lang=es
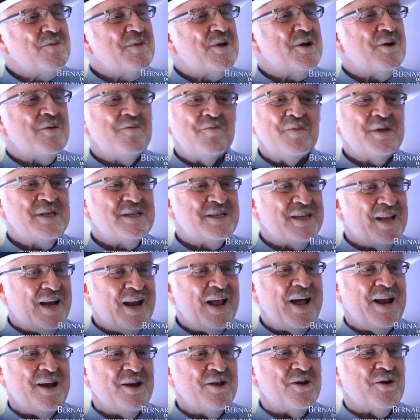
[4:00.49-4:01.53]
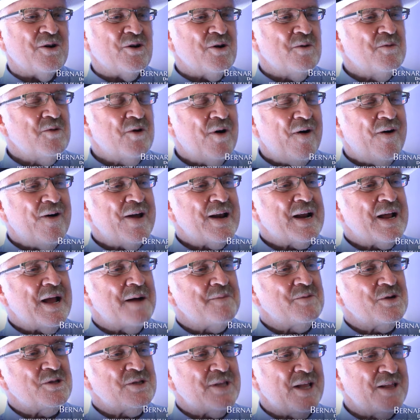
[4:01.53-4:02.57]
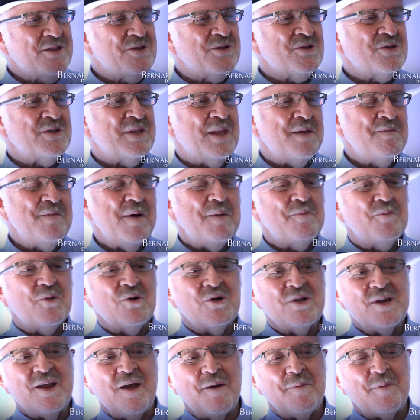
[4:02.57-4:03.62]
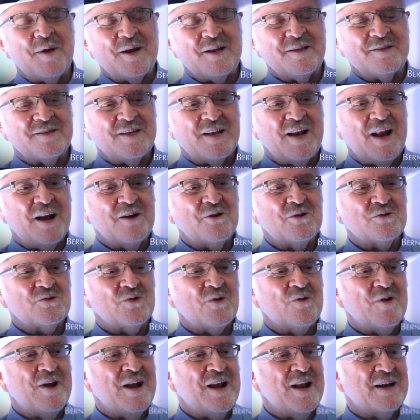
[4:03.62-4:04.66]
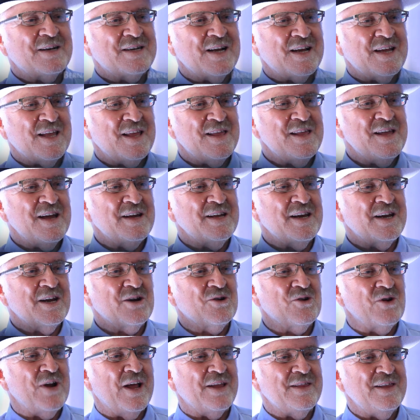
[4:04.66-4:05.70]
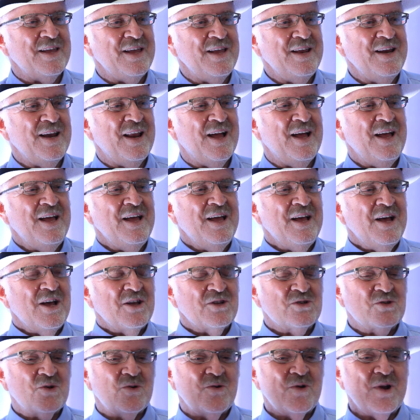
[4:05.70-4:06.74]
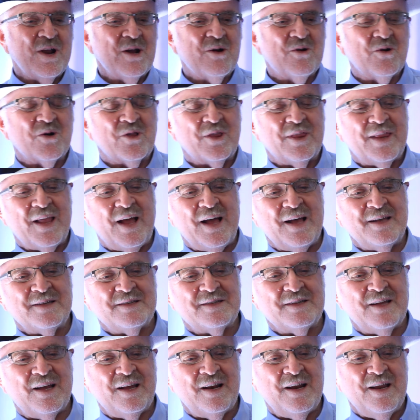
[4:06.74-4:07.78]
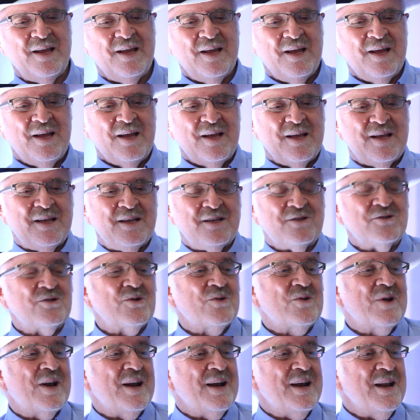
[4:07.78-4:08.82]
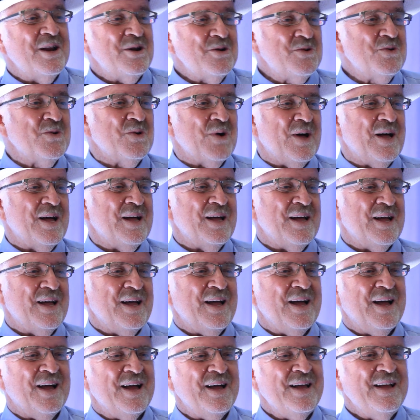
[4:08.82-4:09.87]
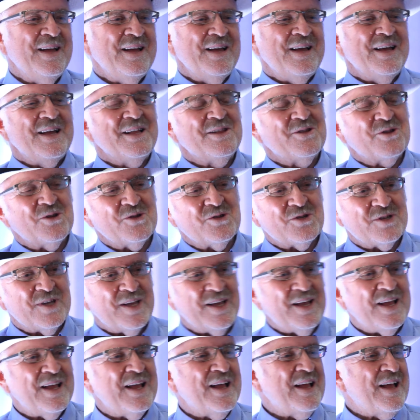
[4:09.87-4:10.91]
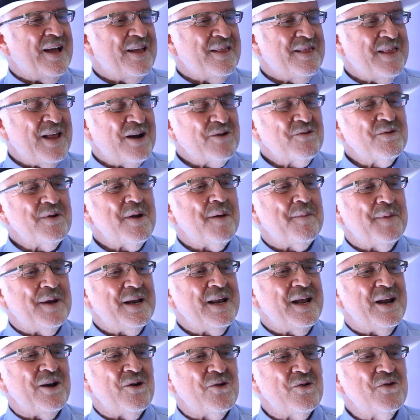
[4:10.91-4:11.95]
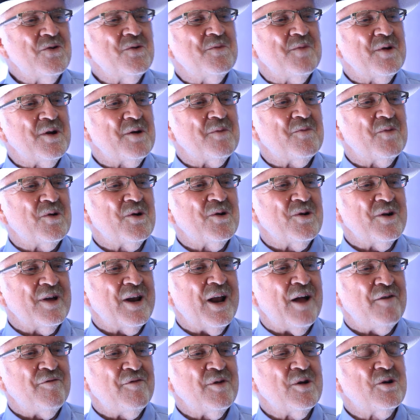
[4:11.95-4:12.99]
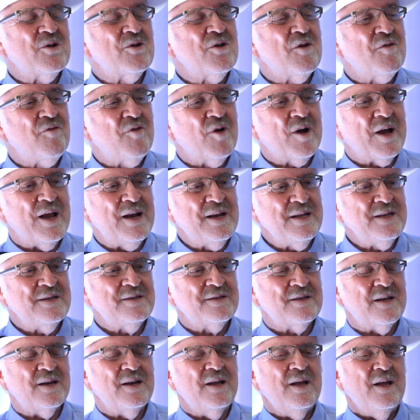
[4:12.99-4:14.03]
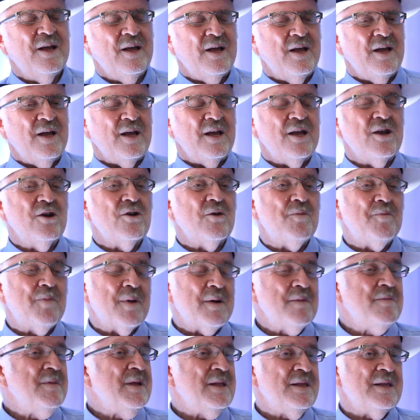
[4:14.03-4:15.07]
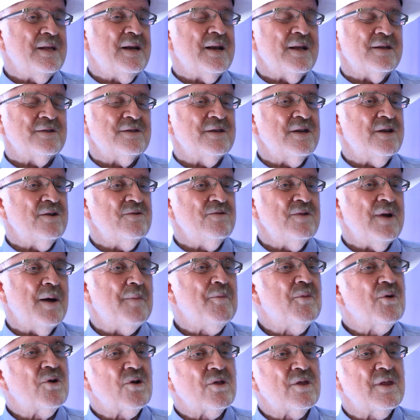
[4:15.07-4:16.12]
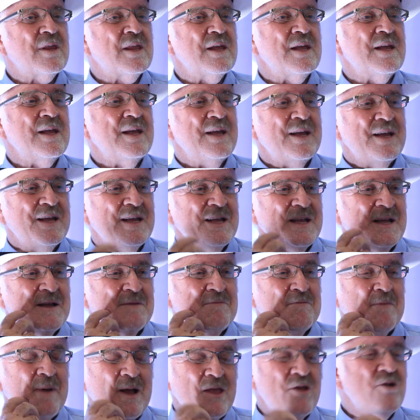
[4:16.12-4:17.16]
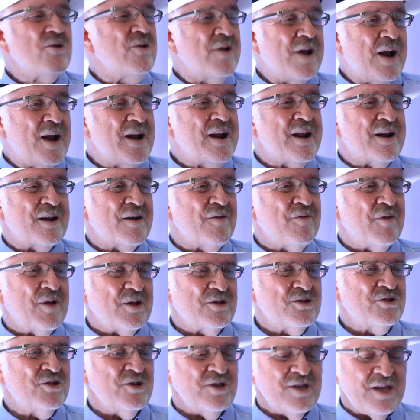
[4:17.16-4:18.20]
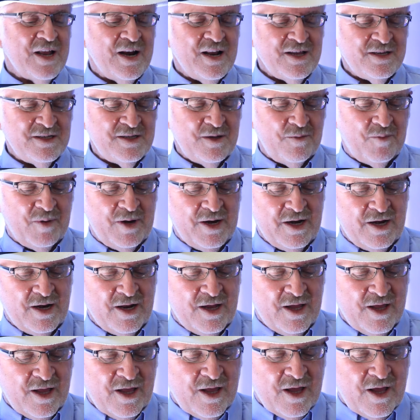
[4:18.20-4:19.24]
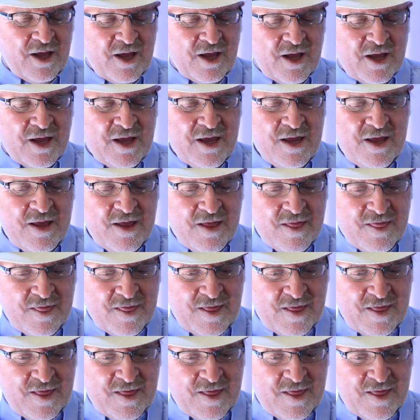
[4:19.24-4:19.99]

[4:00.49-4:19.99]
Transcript: números misceláneos, como abarcamos tantos temas podría aparecer algo sobre la tragedia grecolatina, sobre Cortázar y sobre Neruda. ¿ah? Entonces, eh, de alguna manera los números monográficos nos focalizan y nos permiten hacer un aporte mayor a la reflexión y a la disciplina. Y